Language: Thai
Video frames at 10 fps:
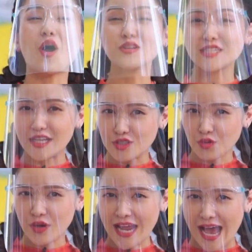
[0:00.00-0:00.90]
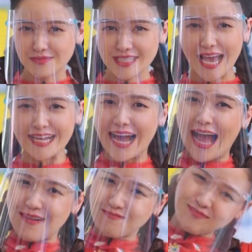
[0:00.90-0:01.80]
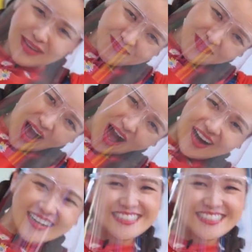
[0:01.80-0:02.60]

ต้องใช้ชุดว่ายน้ำใช่ค่ะปิงปอง